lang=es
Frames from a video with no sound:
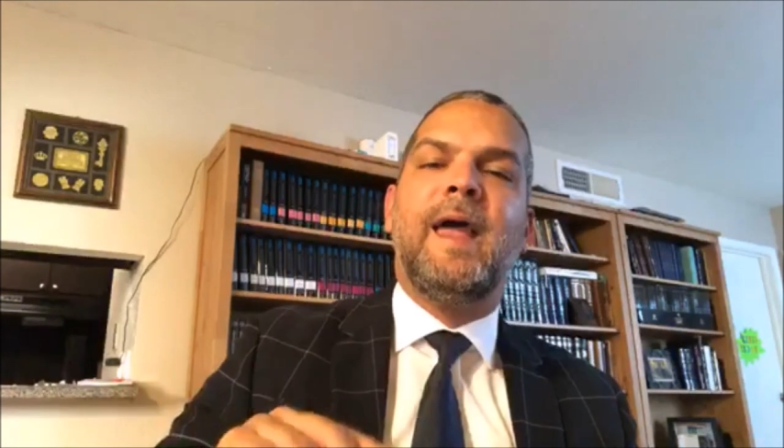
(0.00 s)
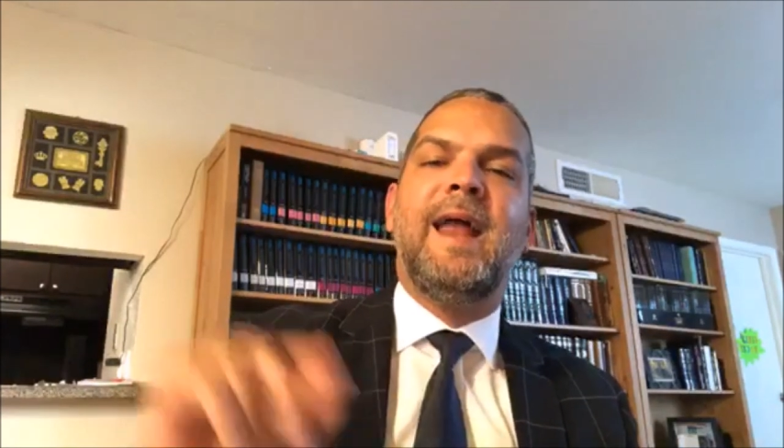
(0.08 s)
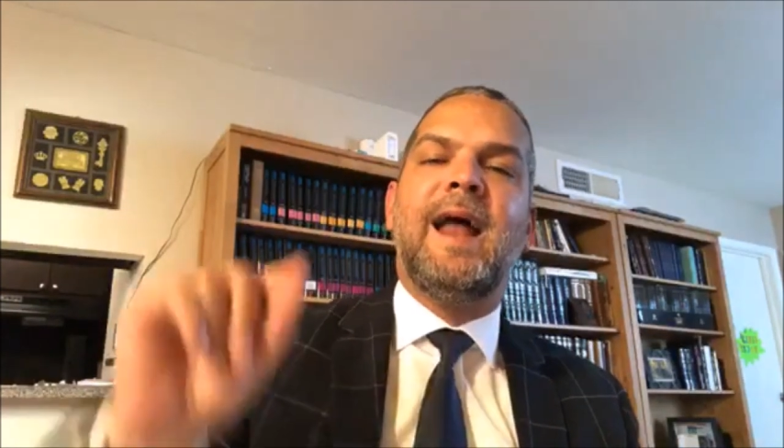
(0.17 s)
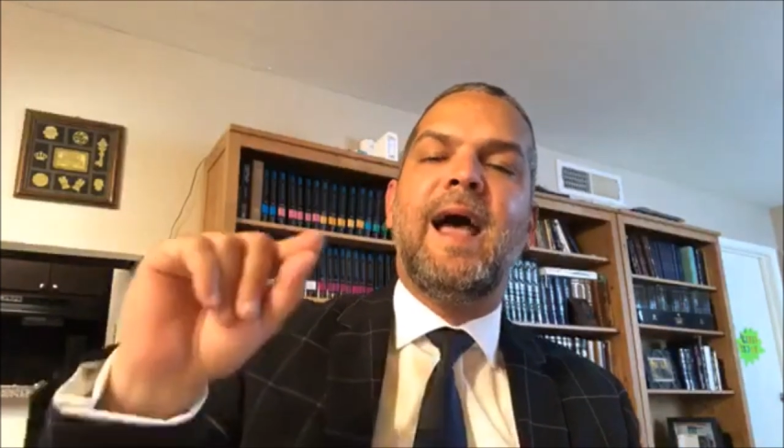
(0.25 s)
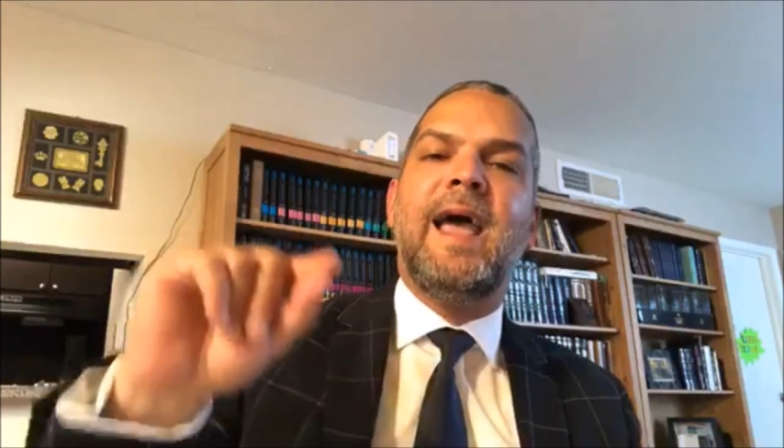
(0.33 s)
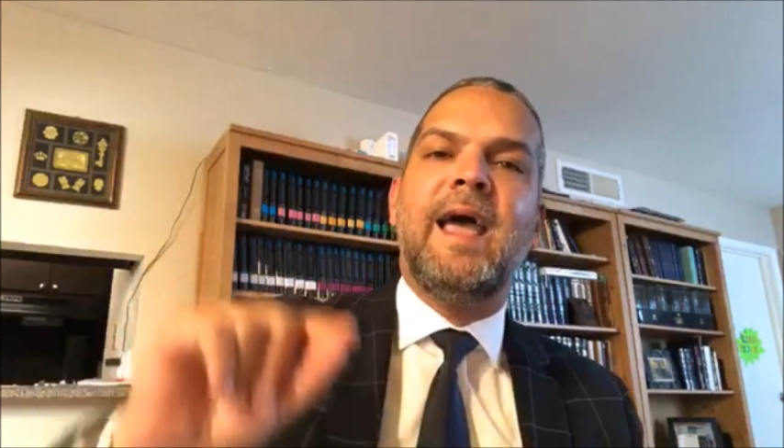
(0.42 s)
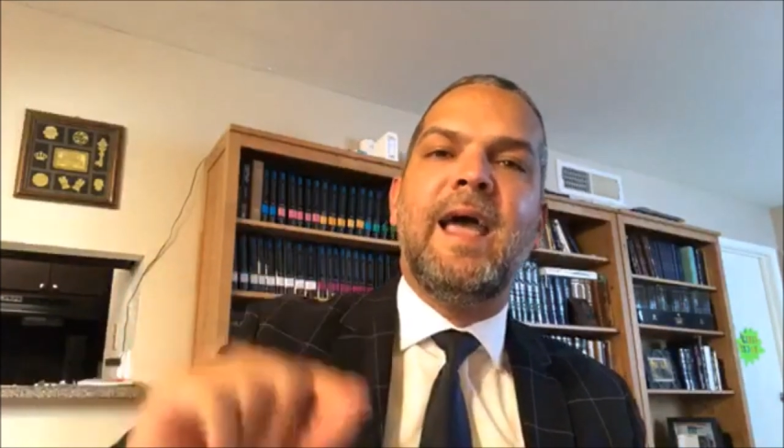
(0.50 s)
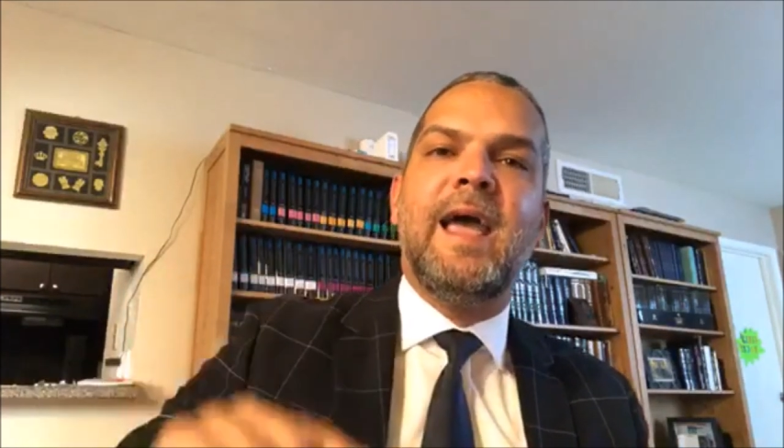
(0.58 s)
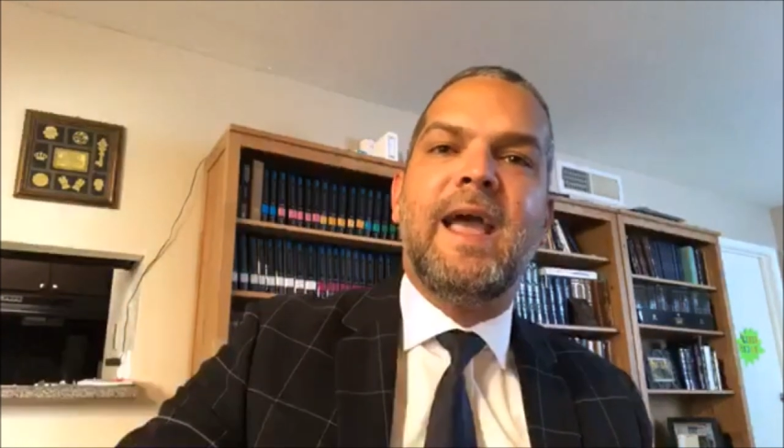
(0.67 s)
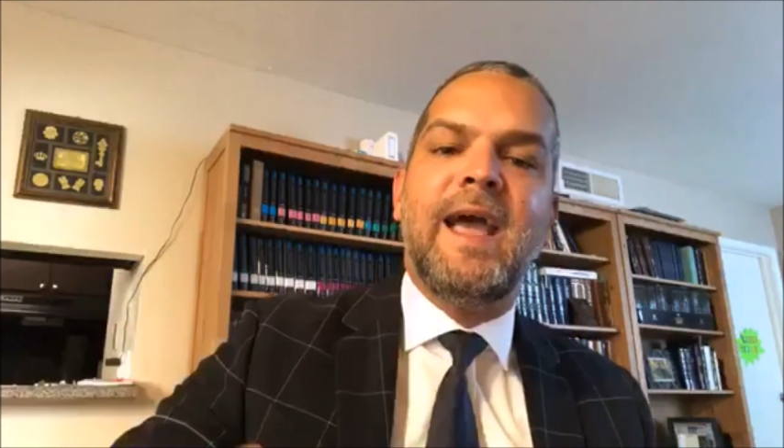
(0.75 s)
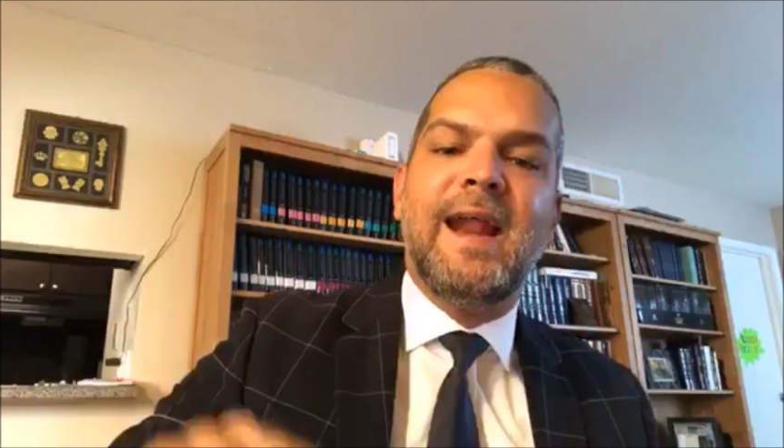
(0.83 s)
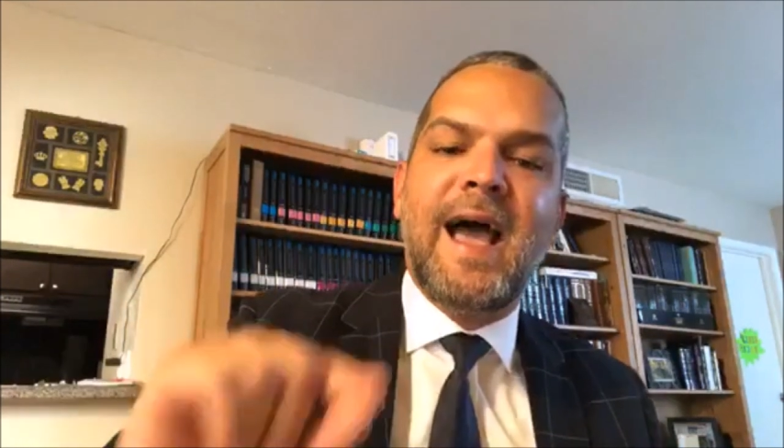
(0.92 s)
era,
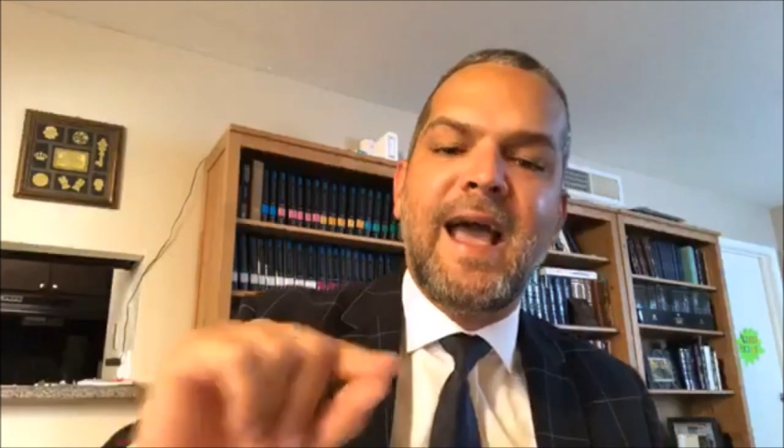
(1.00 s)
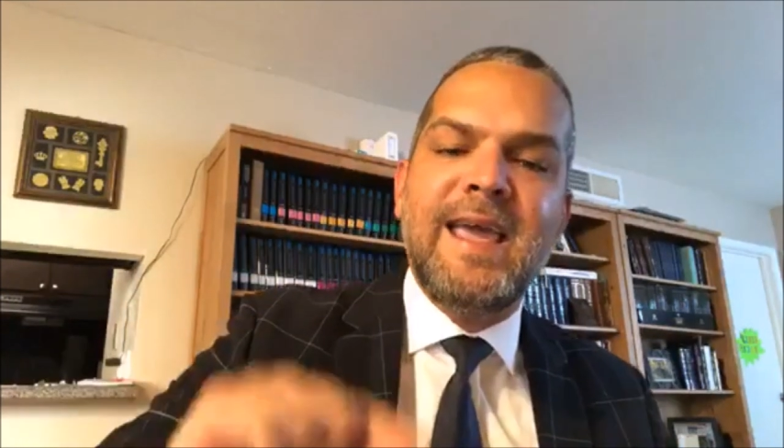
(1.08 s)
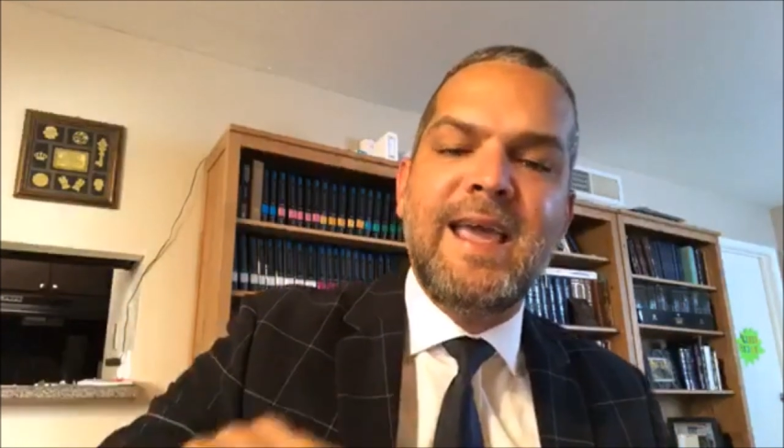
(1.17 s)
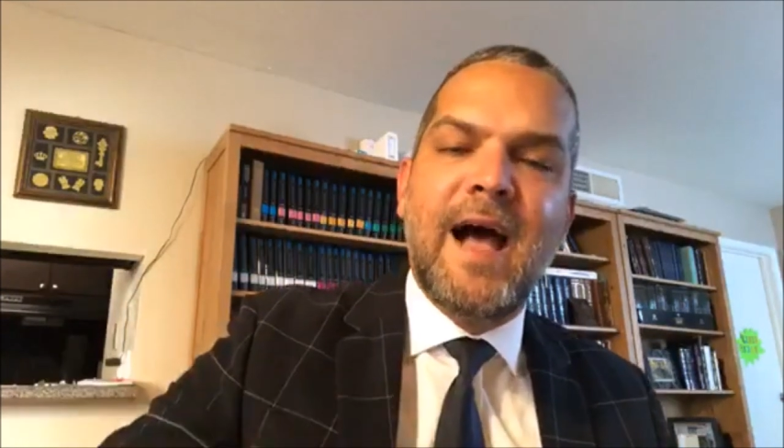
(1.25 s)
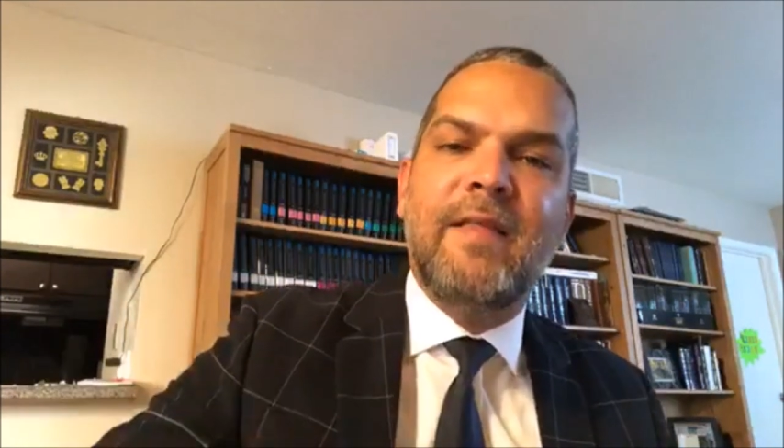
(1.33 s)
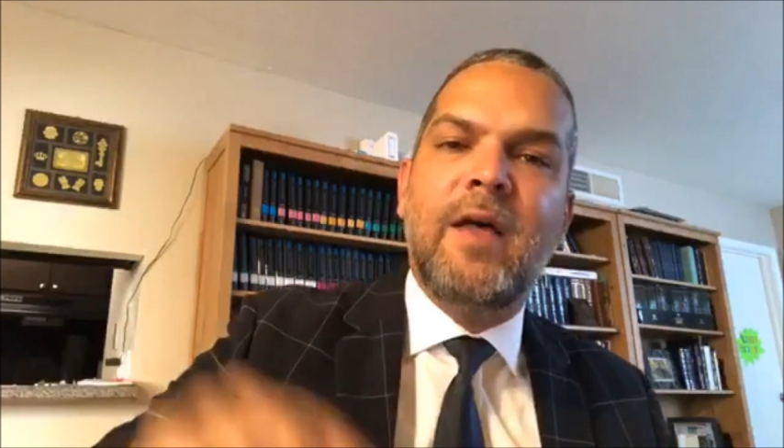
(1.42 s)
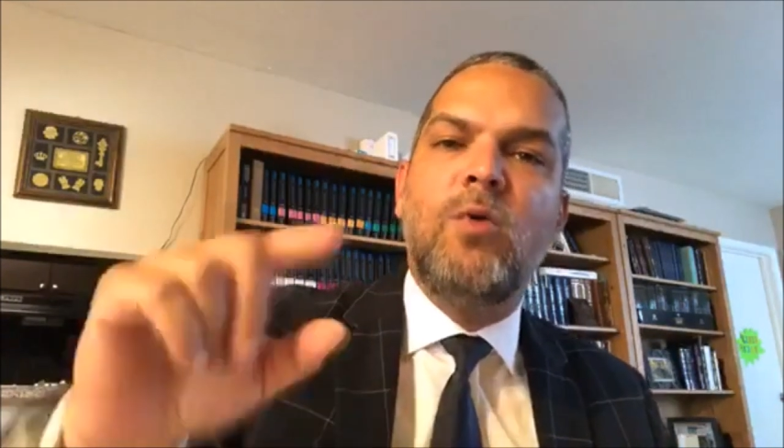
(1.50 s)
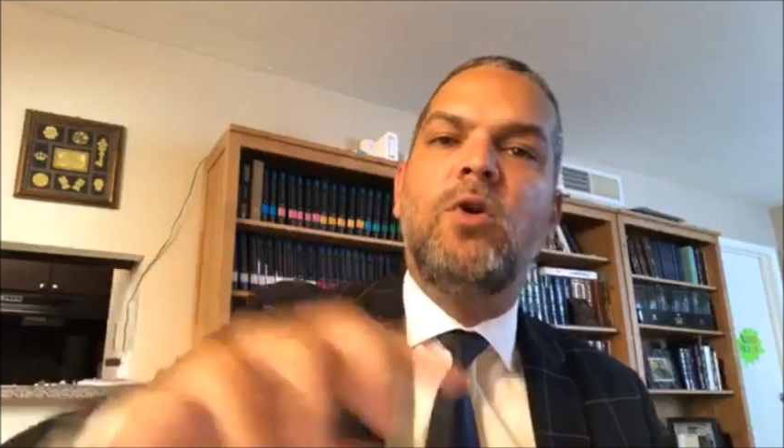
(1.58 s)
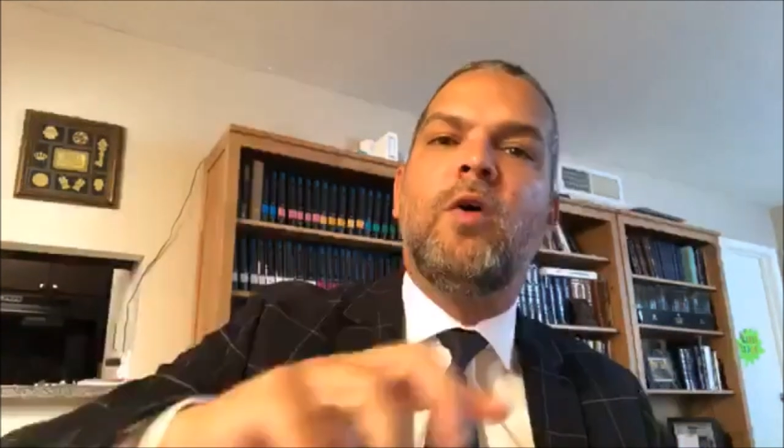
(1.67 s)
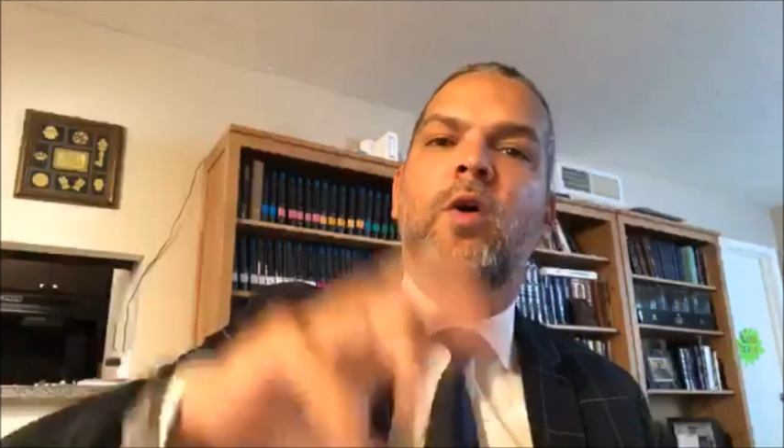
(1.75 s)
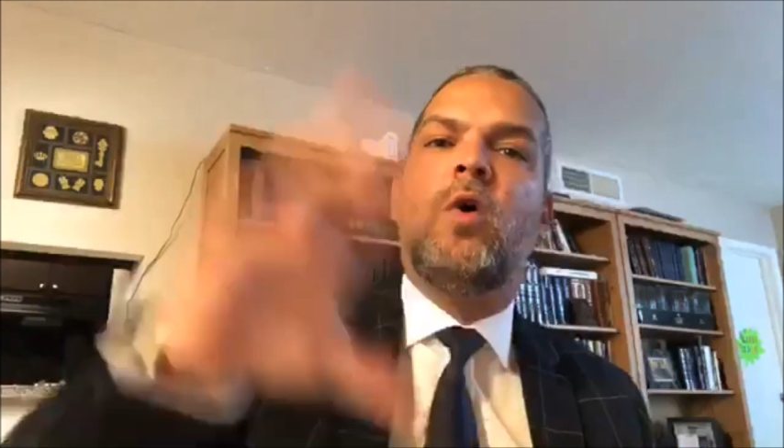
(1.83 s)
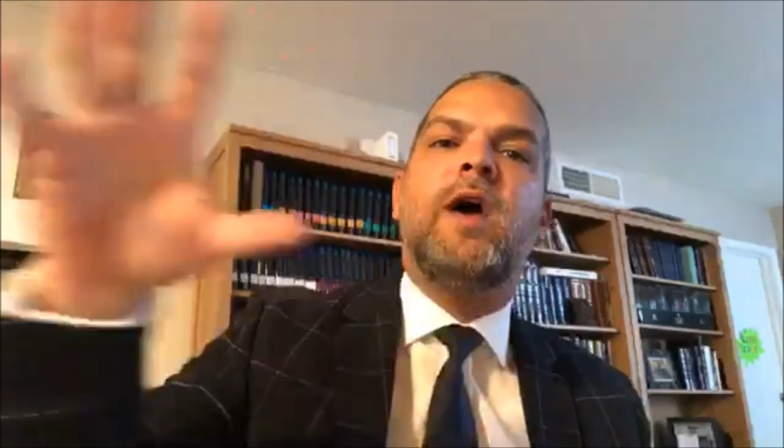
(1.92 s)
eh, era hija de
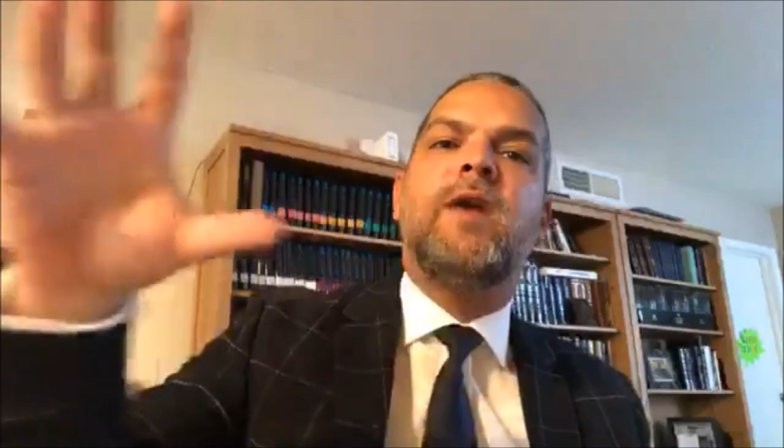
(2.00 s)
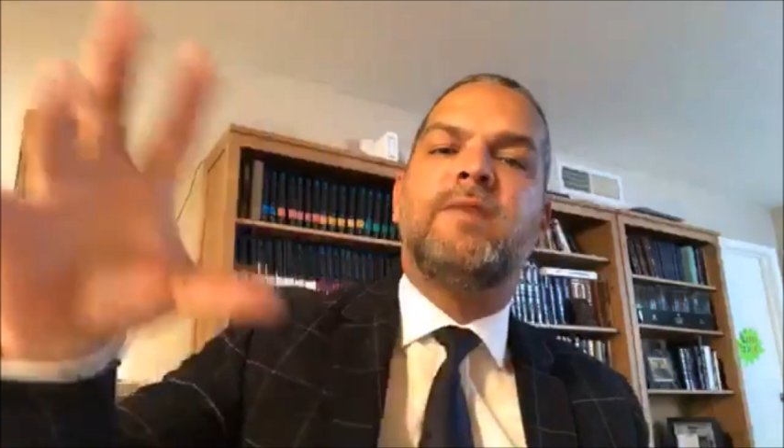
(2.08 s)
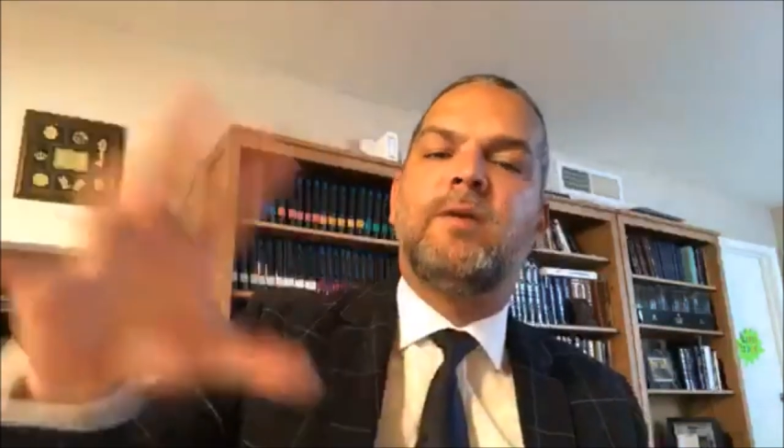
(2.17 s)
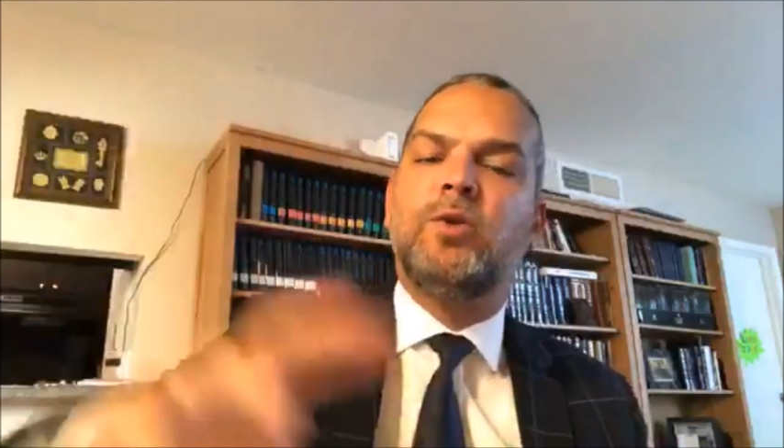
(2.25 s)
uno de los jefes,